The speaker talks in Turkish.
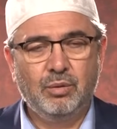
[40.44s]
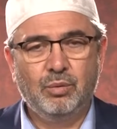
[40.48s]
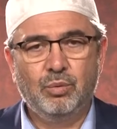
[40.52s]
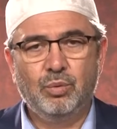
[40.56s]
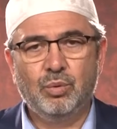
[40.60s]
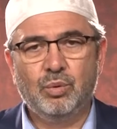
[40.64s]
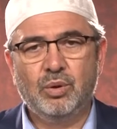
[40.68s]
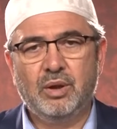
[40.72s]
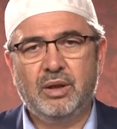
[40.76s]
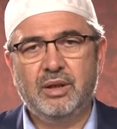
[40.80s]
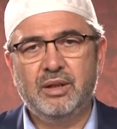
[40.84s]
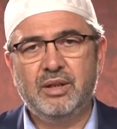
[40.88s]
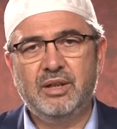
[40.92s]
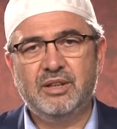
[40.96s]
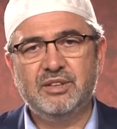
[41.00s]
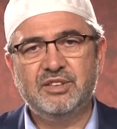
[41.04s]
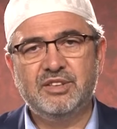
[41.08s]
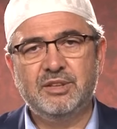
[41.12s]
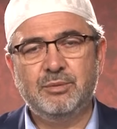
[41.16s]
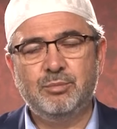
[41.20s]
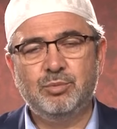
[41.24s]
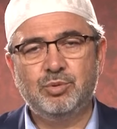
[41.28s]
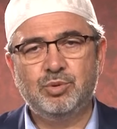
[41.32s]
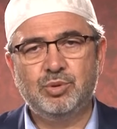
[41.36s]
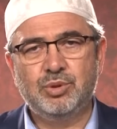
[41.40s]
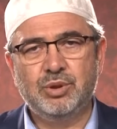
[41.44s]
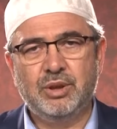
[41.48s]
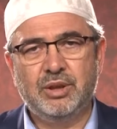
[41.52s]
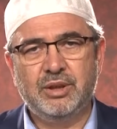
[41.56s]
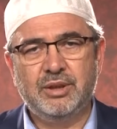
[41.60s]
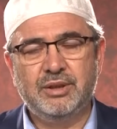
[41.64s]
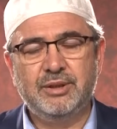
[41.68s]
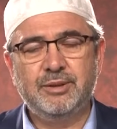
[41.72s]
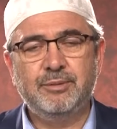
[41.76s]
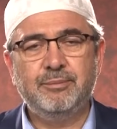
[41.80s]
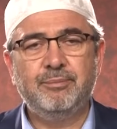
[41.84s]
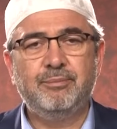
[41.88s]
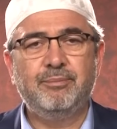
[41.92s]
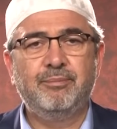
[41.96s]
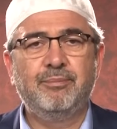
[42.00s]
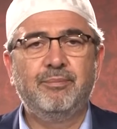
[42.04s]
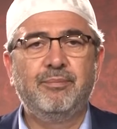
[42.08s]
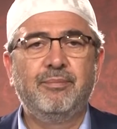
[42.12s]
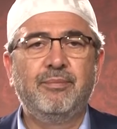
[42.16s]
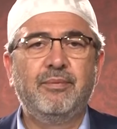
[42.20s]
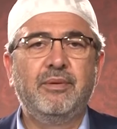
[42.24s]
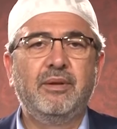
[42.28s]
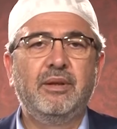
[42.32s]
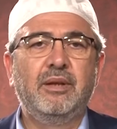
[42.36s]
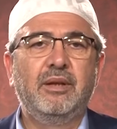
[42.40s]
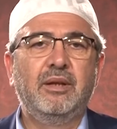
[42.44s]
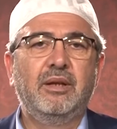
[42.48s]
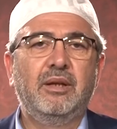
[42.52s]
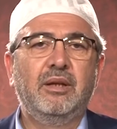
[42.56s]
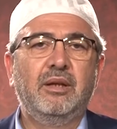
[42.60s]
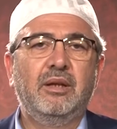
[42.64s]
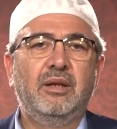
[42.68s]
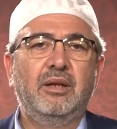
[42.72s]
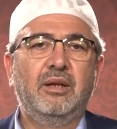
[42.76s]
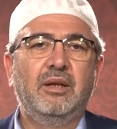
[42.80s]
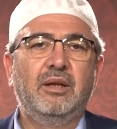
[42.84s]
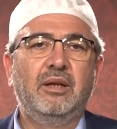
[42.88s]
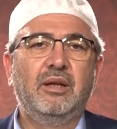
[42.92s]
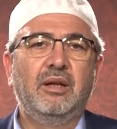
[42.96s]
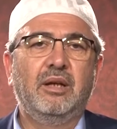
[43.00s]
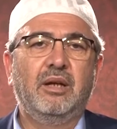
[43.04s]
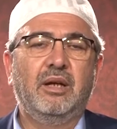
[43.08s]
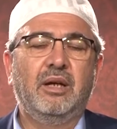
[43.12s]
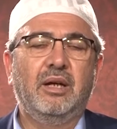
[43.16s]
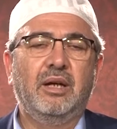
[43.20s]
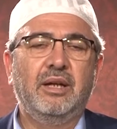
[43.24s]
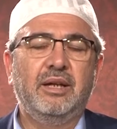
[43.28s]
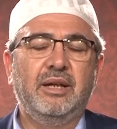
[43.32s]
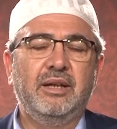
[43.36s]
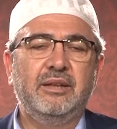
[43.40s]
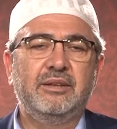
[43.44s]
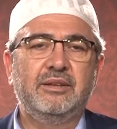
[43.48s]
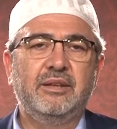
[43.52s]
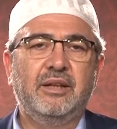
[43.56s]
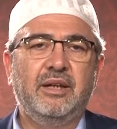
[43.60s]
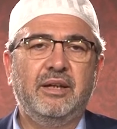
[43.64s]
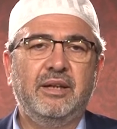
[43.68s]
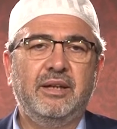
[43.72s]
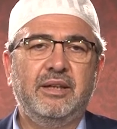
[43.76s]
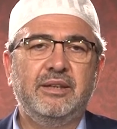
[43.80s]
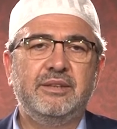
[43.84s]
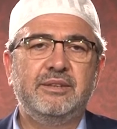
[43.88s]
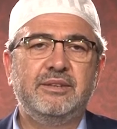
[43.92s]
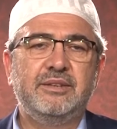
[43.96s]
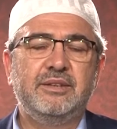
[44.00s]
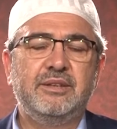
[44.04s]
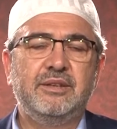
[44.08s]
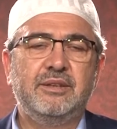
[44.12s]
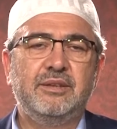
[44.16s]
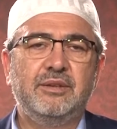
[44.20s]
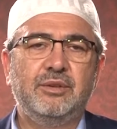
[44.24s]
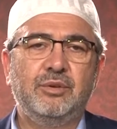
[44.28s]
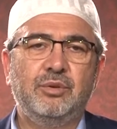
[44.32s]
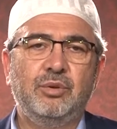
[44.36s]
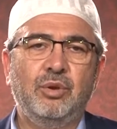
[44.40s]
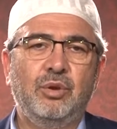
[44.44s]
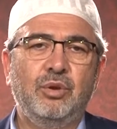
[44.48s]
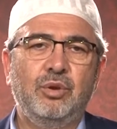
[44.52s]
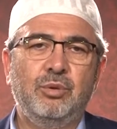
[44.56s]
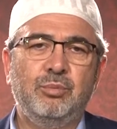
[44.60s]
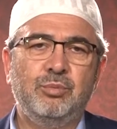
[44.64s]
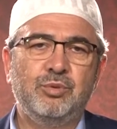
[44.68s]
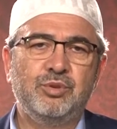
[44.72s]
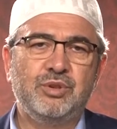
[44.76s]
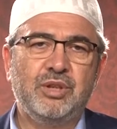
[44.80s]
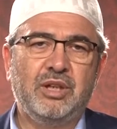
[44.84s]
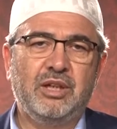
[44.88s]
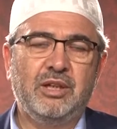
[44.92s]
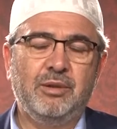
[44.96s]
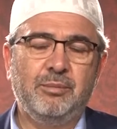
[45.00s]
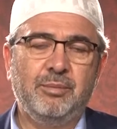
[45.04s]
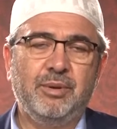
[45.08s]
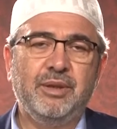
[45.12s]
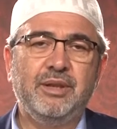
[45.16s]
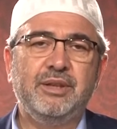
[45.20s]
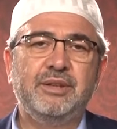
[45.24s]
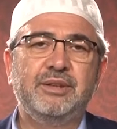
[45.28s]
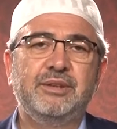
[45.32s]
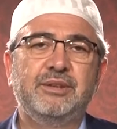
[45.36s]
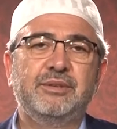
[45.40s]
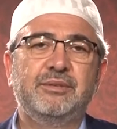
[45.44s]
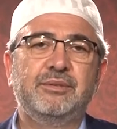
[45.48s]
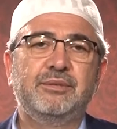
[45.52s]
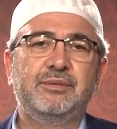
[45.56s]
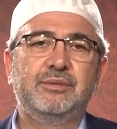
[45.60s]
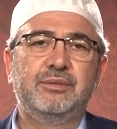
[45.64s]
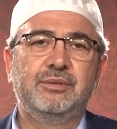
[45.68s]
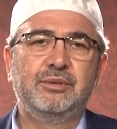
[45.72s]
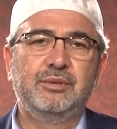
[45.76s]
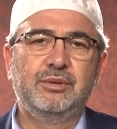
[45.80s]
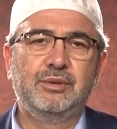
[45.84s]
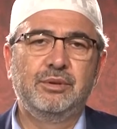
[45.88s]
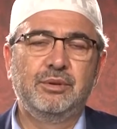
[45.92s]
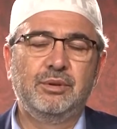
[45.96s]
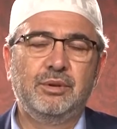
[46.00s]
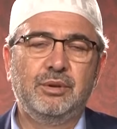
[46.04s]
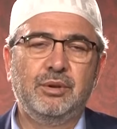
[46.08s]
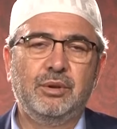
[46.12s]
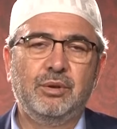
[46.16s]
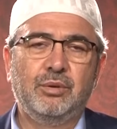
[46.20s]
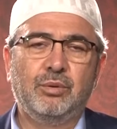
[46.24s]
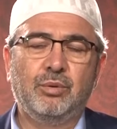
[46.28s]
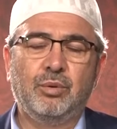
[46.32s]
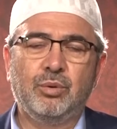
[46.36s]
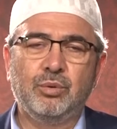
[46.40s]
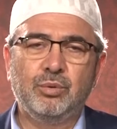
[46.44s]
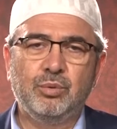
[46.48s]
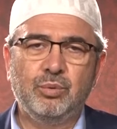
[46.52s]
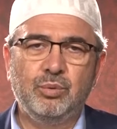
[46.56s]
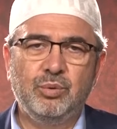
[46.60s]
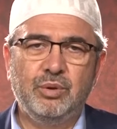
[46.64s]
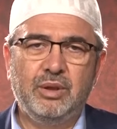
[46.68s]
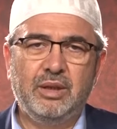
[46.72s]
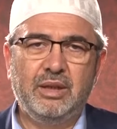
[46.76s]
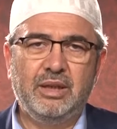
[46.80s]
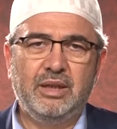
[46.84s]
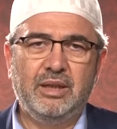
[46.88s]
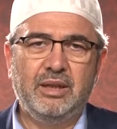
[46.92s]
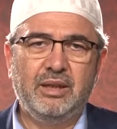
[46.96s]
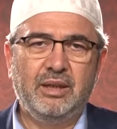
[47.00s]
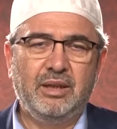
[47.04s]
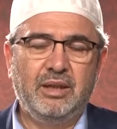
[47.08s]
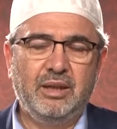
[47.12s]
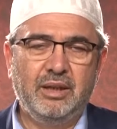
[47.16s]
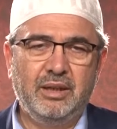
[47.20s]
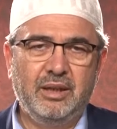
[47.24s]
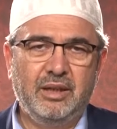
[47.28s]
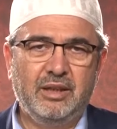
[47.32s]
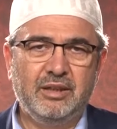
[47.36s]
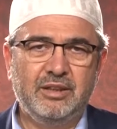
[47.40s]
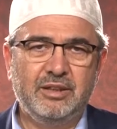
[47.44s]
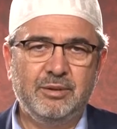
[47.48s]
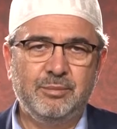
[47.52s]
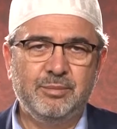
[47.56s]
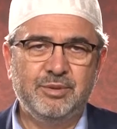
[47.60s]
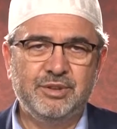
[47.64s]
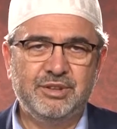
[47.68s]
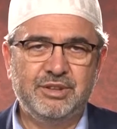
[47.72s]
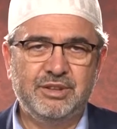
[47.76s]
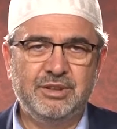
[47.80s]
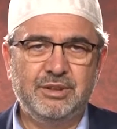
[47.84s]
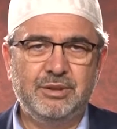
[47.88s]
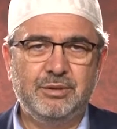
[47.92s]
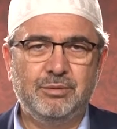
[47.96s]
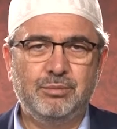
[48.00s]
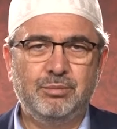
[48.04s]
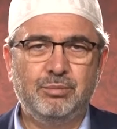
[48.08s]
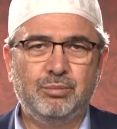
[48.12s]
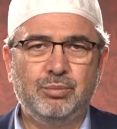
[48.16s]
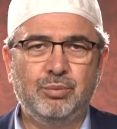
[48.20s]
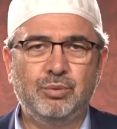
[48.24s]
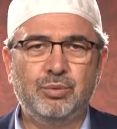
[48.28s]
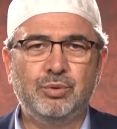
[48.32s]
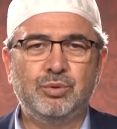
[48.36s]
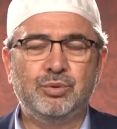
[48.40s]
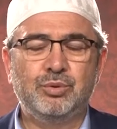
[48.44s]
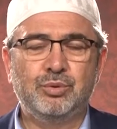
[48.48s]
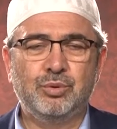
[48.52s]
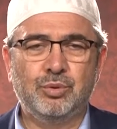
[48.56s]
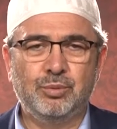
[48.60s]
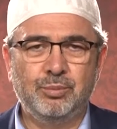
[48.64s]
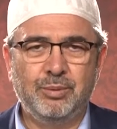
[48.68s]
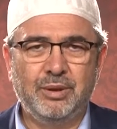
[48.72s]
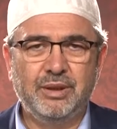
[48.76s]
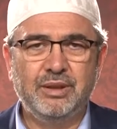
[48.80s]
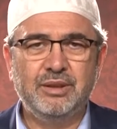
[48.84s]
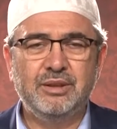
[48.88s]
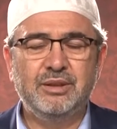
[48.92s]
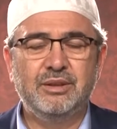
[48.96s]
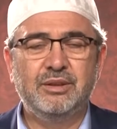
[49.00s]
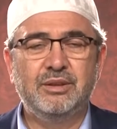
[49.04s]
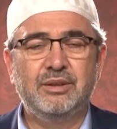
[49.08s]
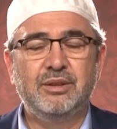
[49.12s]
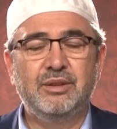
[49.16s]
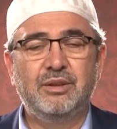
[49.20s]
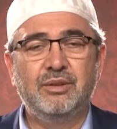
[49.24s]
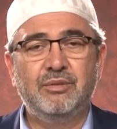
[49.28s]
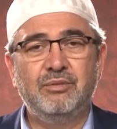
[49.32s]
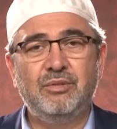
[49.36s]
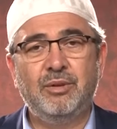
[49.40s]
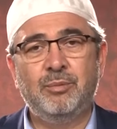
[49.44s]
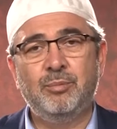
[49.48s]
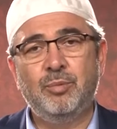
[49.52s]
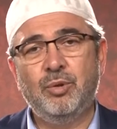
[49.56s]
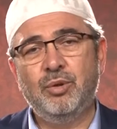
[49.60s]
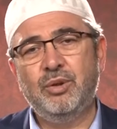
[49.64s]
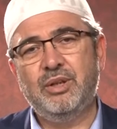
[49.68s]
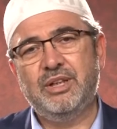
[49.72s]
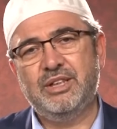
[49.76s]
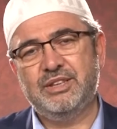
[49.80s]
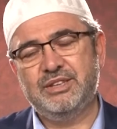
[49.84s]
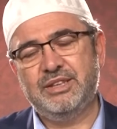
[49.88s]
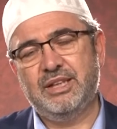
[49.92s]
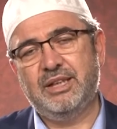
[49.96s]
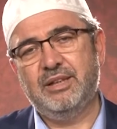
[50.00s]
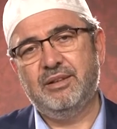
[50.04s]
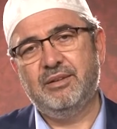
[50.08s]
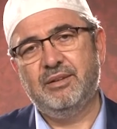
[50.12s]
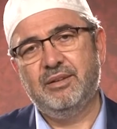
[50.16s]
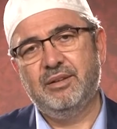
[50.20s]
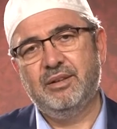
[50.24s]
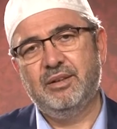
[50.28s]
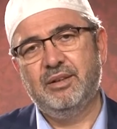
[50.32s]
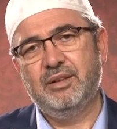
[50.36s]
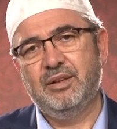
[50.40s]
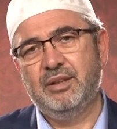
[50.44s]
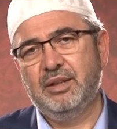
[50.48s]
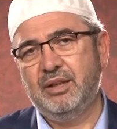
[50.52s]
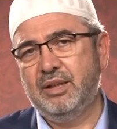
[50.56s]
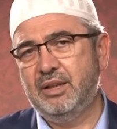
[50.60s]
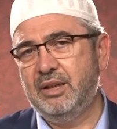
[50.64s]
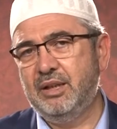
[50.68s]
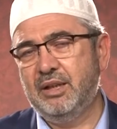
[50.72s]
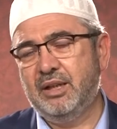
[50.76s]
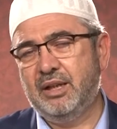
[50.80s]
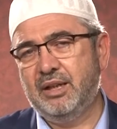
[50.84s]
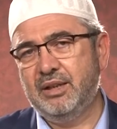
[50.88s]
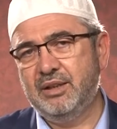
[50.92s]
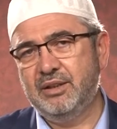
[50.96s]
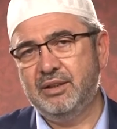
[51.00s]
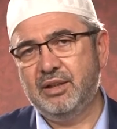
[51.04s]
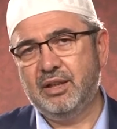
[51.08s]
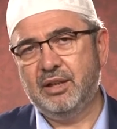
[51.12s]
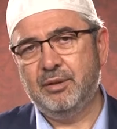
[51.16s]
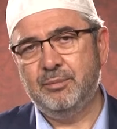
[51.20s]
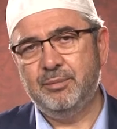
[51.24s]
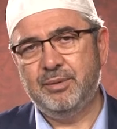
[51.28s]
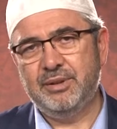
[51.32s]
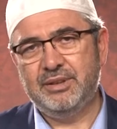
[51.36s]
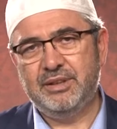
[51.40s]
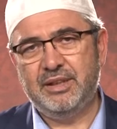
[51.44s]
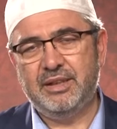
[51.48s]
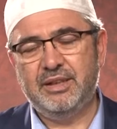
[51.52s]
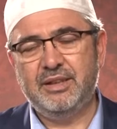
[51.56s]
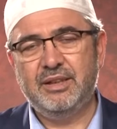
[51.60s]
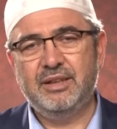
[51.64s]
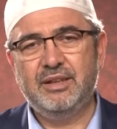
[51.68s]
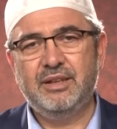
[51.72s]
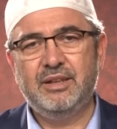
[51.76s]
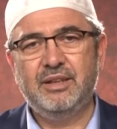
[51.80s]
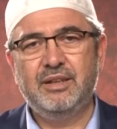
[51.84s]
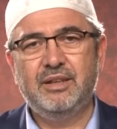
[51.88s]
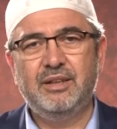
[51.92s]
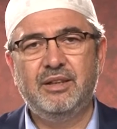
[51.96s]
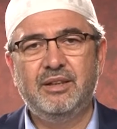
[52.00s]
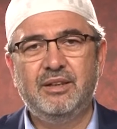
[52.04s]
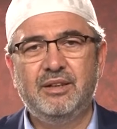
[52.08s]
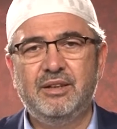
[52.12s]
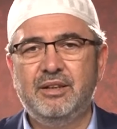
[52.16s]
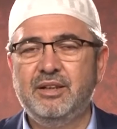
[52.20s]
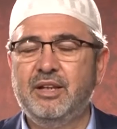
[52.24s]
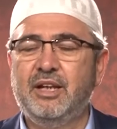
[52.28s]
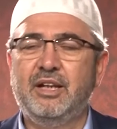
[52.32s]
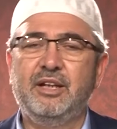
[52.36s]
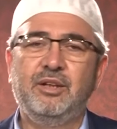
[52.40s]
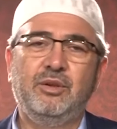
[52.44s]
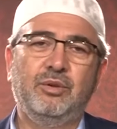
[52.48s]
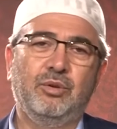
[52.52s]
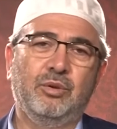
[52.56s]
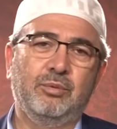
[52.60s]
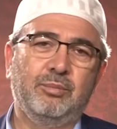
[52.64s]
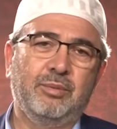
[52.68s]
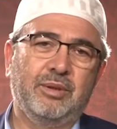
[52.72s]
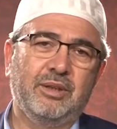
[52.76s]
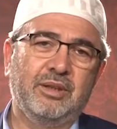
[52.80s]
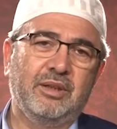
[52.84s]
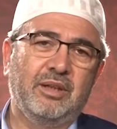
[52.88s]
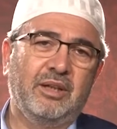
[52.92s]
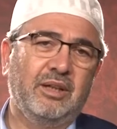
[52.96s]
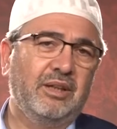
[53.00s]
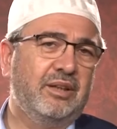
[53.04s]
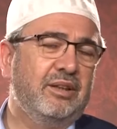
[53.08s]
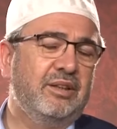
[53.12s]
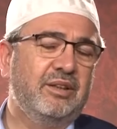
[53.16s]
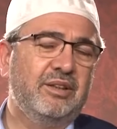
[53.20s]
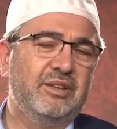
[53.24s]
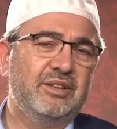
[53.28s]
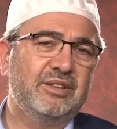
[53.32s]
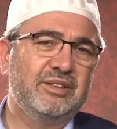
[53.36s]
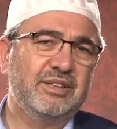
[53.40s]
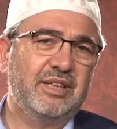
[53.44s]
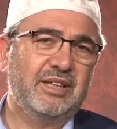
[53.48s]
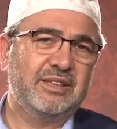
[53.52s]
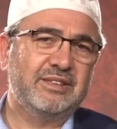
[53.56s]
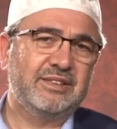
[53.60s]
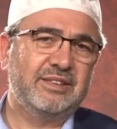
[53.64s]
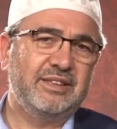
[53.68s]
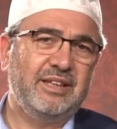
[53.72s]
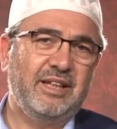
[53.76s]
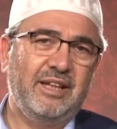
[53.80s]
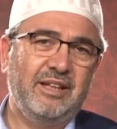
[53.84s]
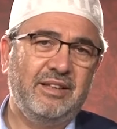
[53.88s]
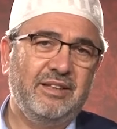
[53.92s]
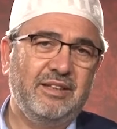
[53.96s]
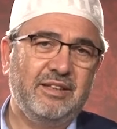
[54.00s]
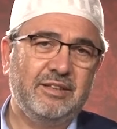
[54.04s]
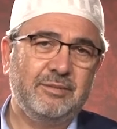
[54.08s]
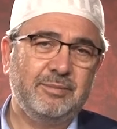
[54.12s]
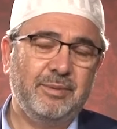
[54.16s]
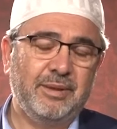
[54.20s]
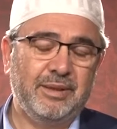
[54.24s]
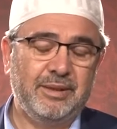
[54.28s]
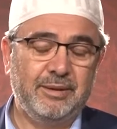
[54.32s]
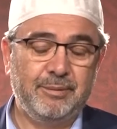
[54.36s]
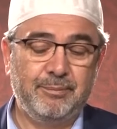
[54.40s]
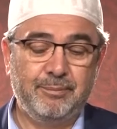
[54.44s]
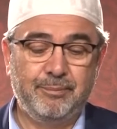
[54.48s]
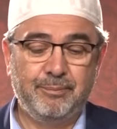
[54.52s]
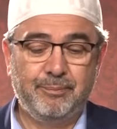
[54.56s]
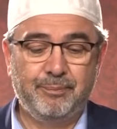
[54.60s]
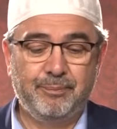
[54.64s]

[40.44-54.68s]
Kur'an-ı Azimüşşan'ı ayet ayet gönlümüze almak, onunla hayatımızı buluşturmak ve böylece ilahi rahmete nail olmak, hakkın rızasını elde etmek.